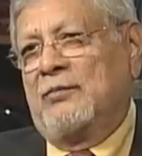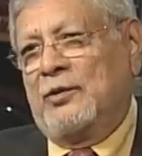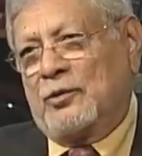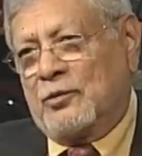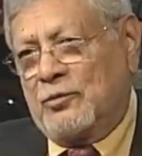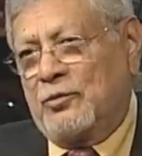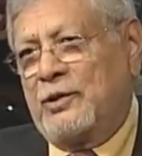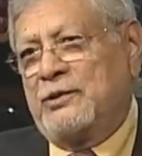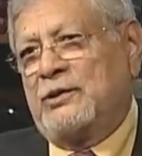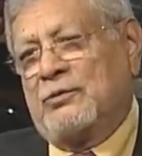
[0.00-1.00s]
বিতর্ক
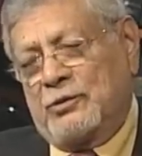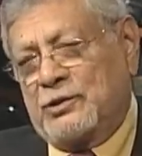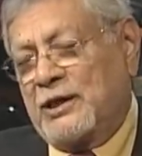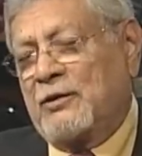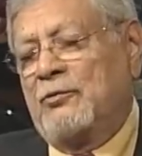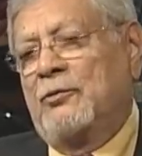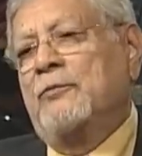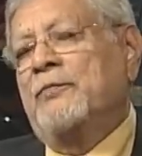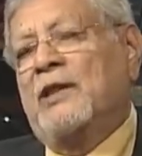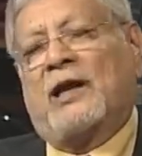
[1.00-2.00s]
হয়েছে হচ্ছে এখনও
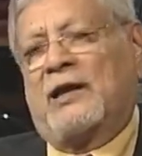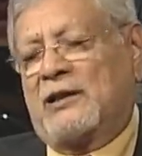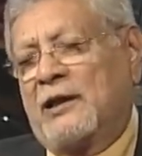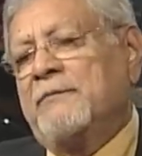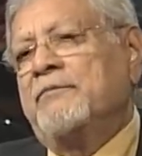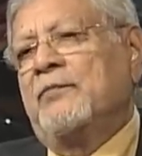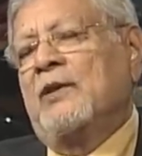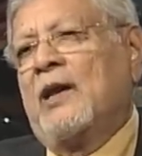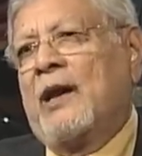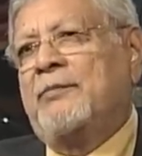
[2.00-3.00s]
লাগাতার
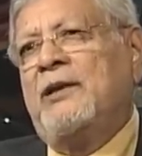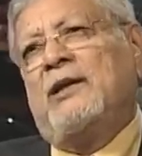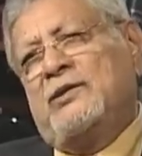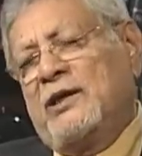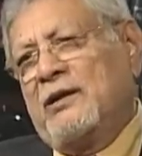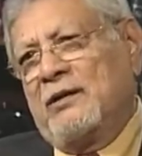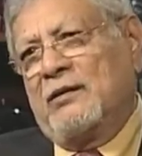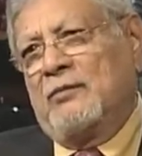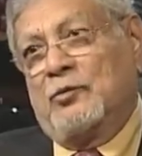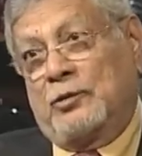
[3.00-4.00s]
আপনি নিজে
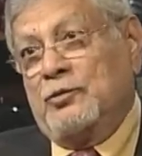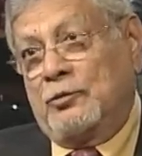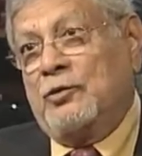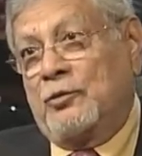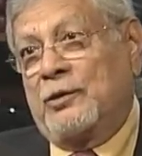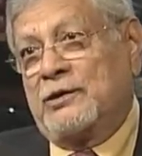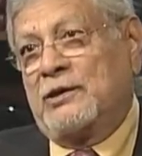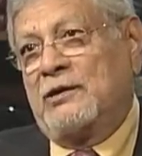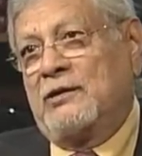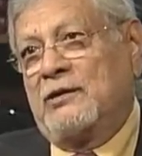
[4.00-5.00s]
মুক্তিযুদ্ধ করেছেন